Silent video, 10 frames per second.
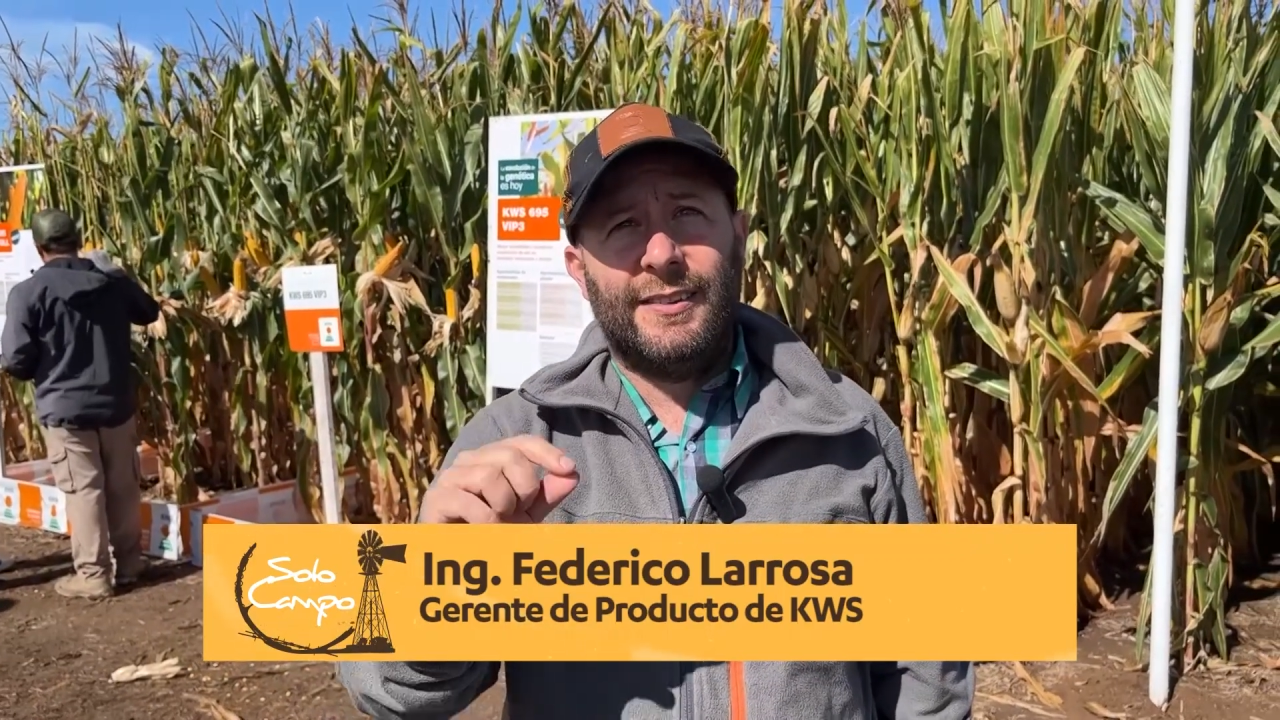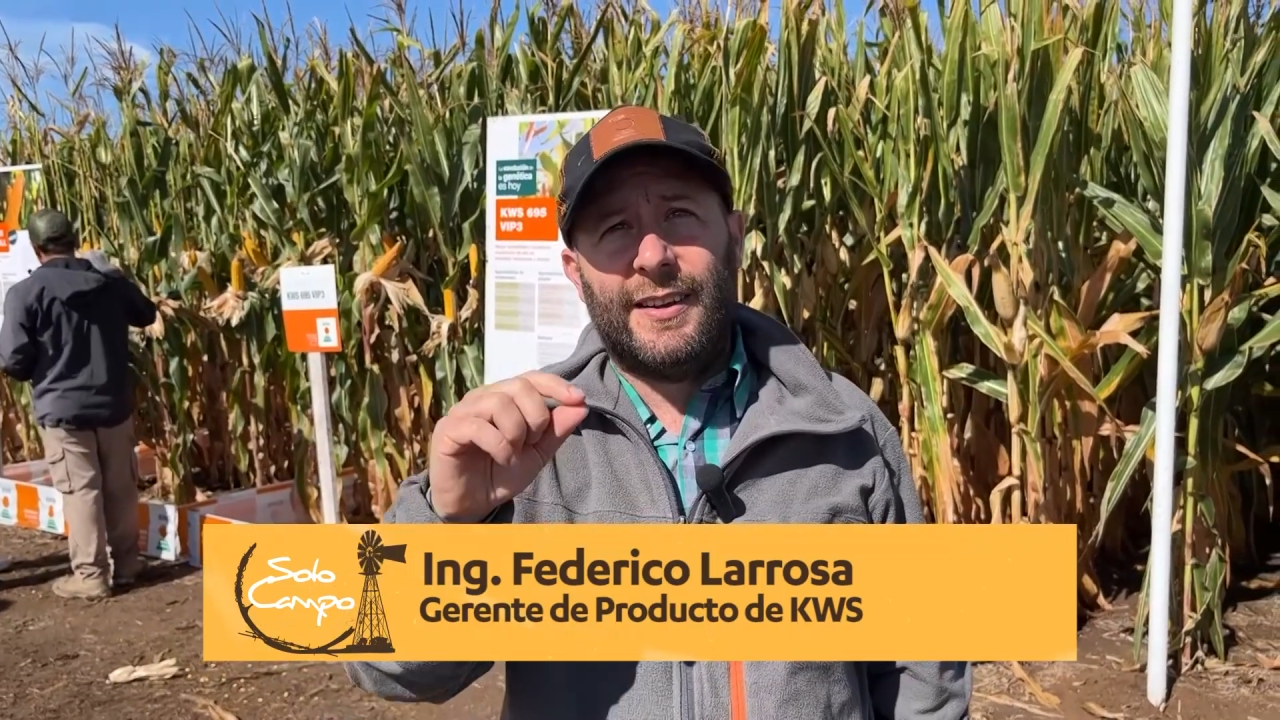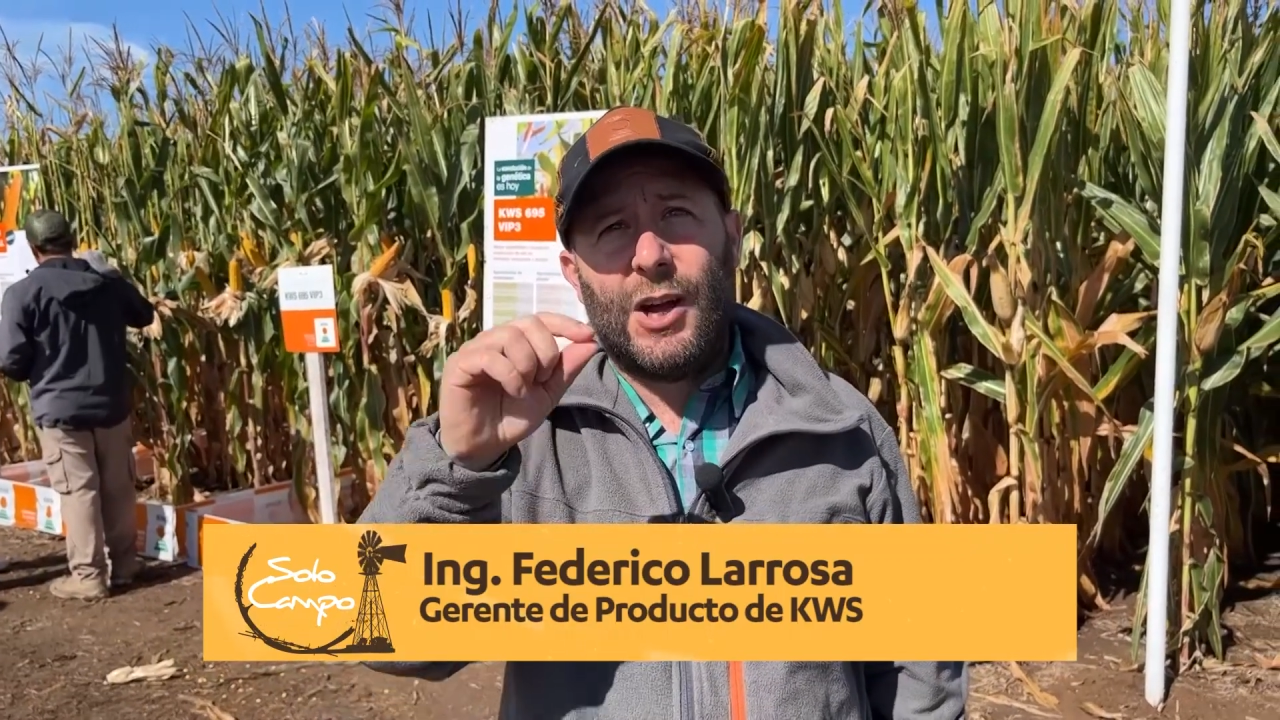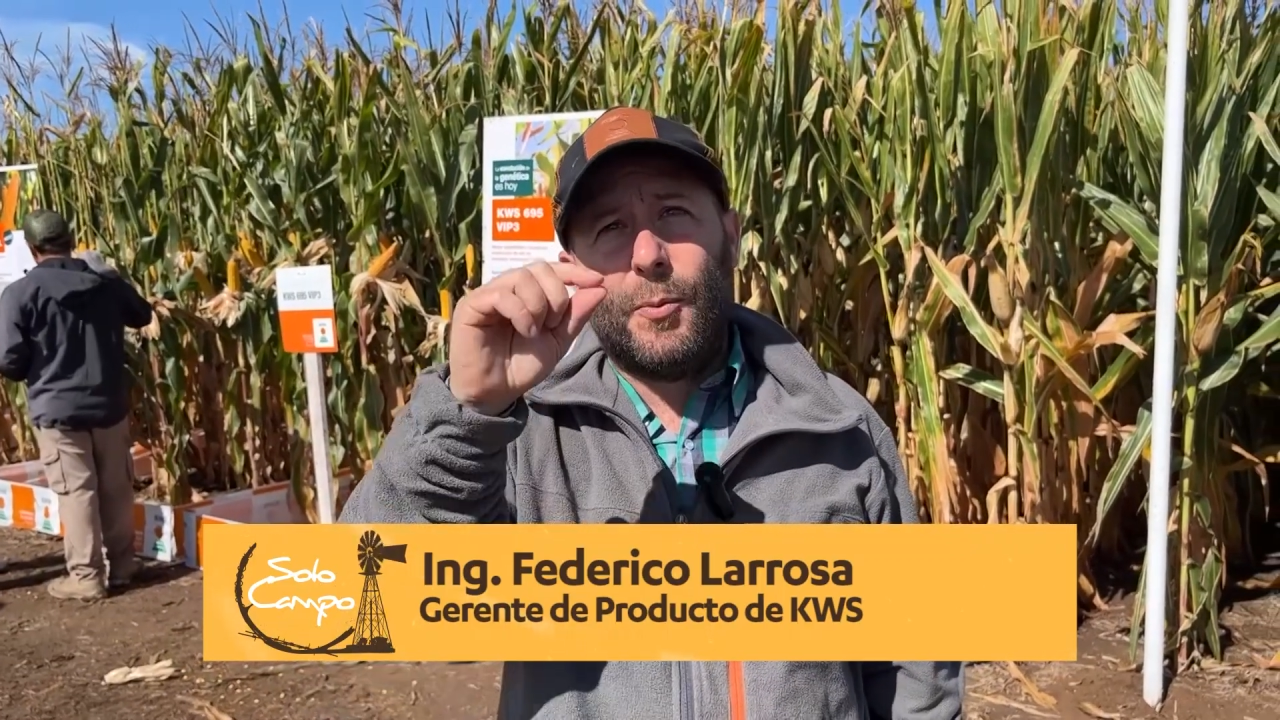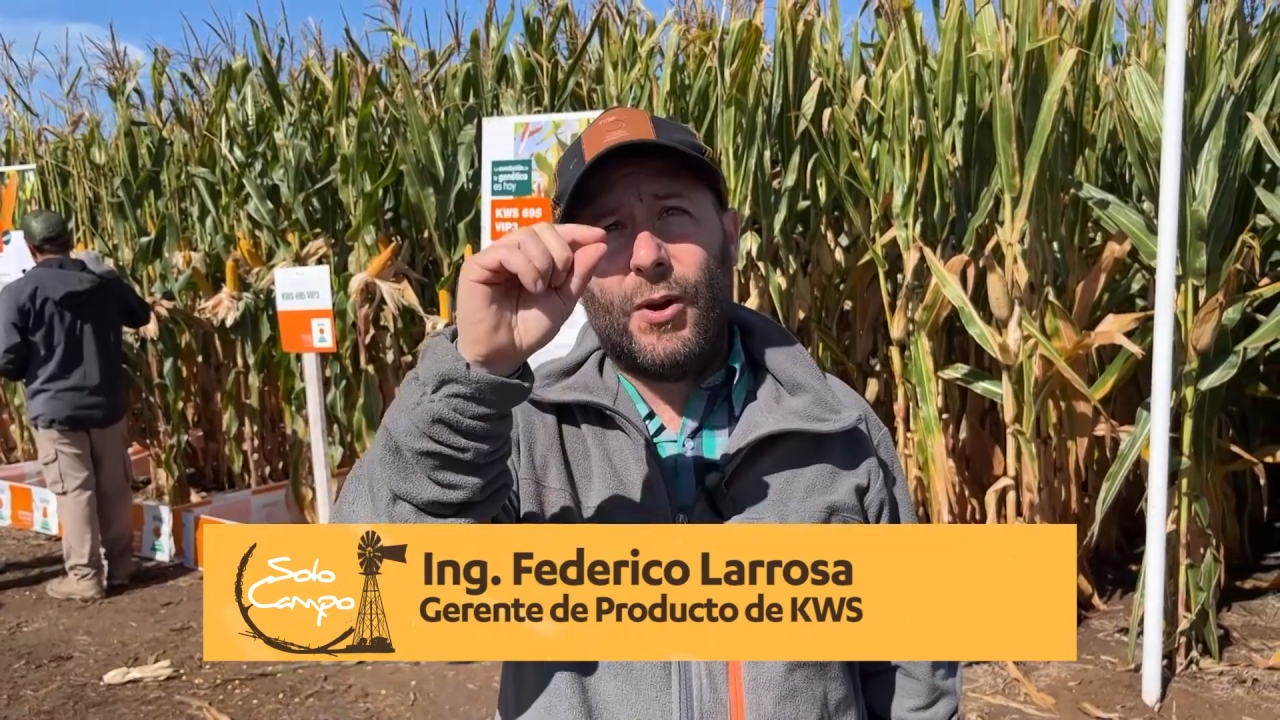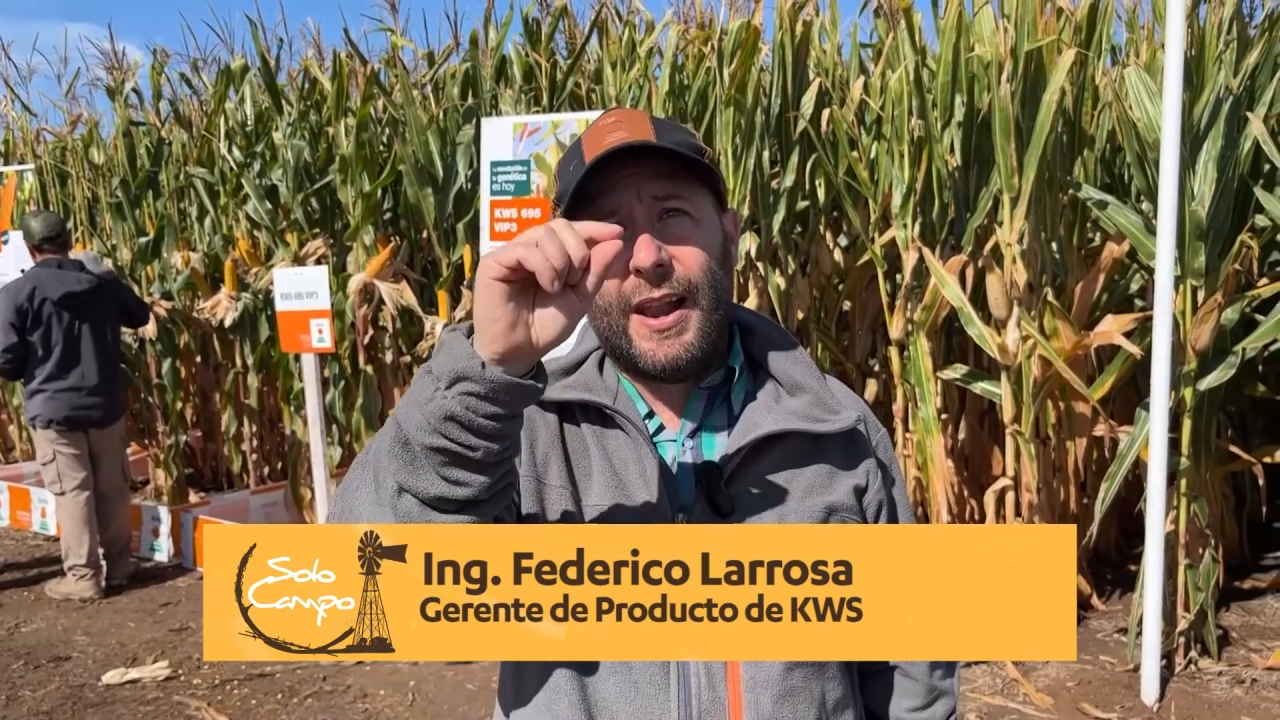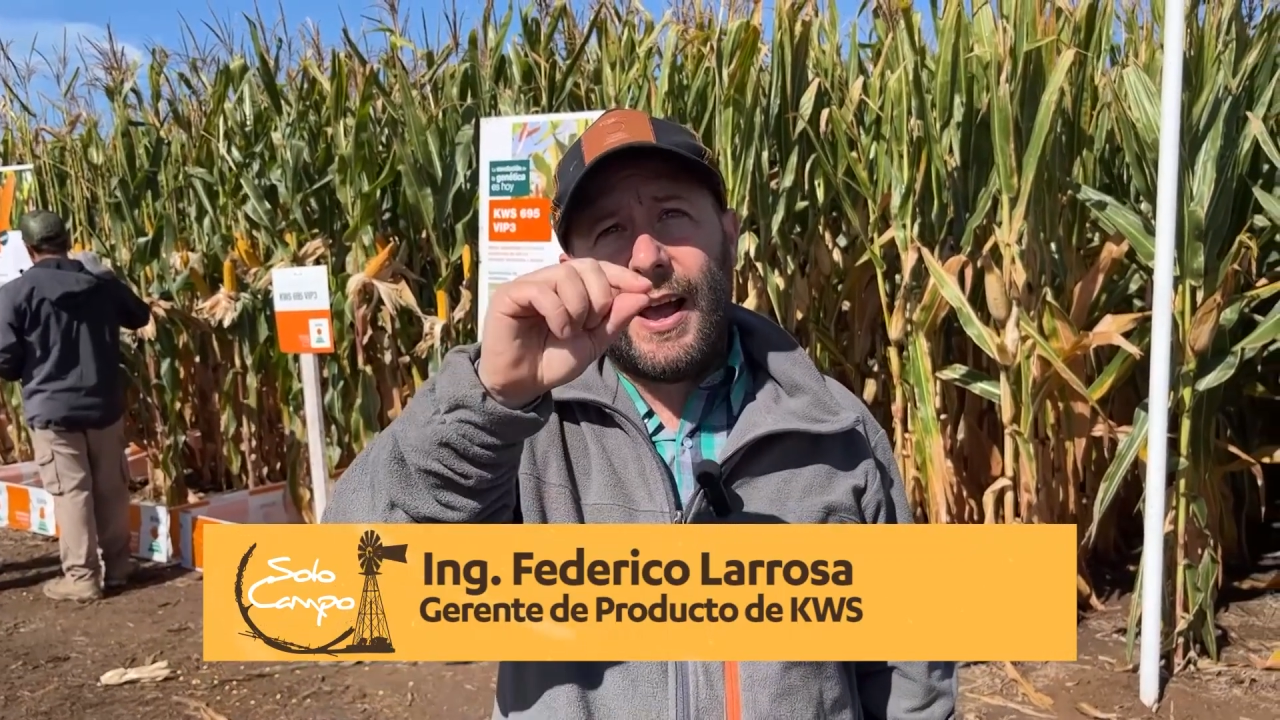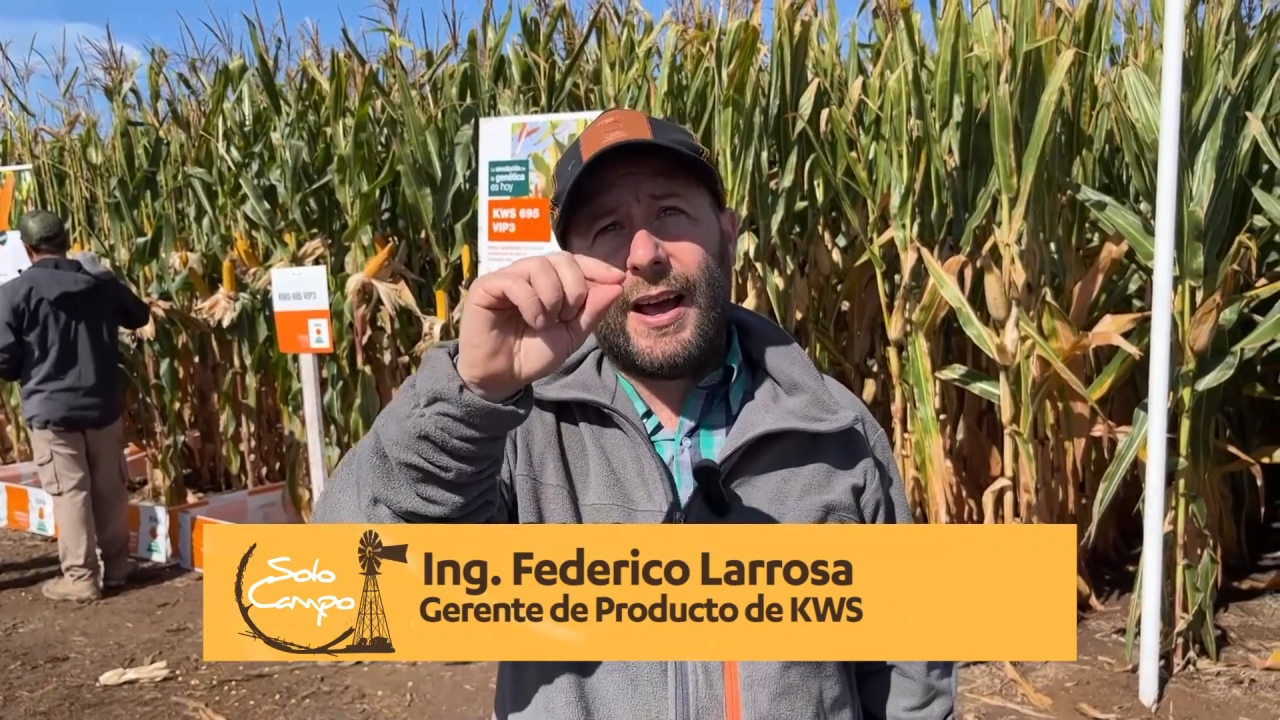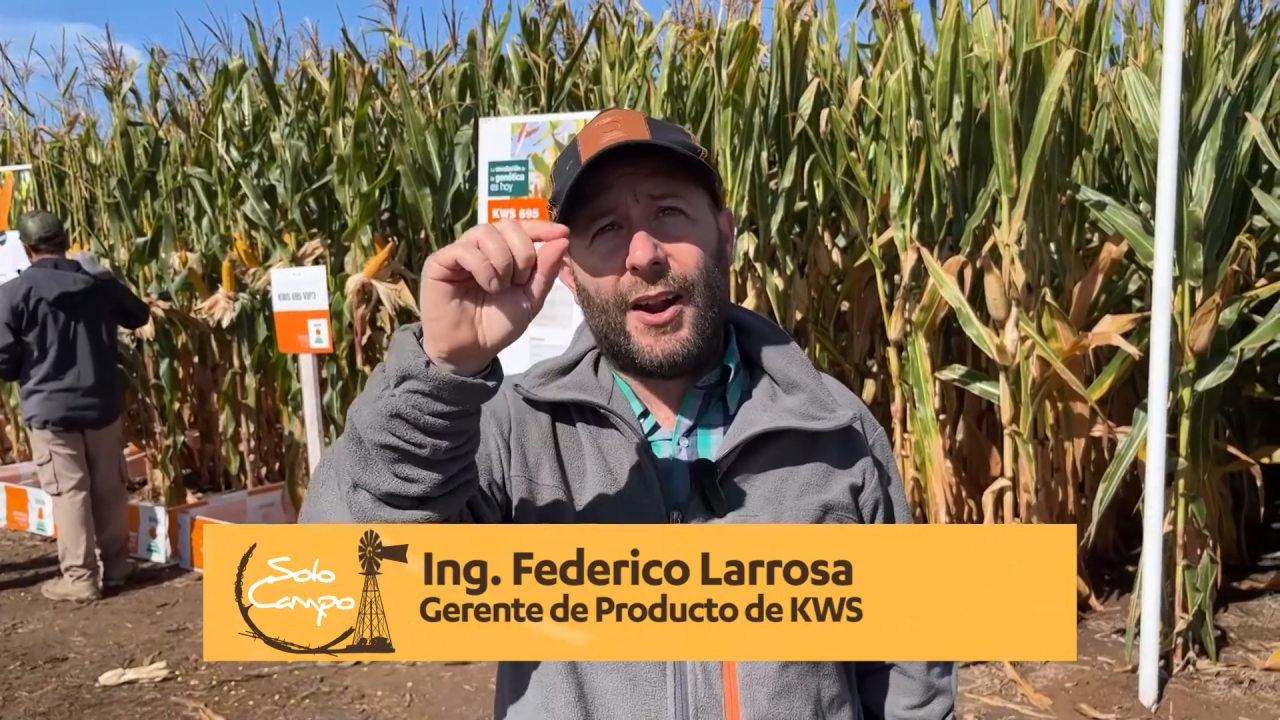Sería como la